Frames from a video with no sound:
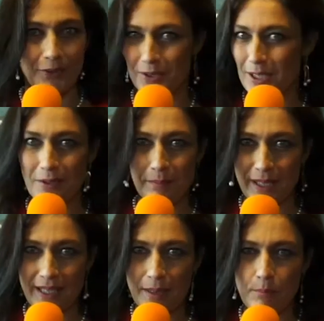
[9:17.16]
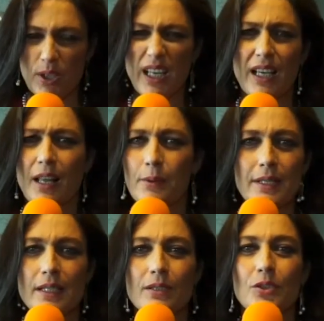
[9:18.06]
No se lo pierdan porque cada
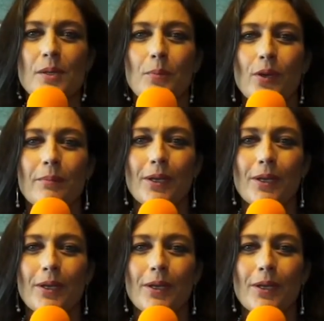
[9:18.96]
vez esto se pone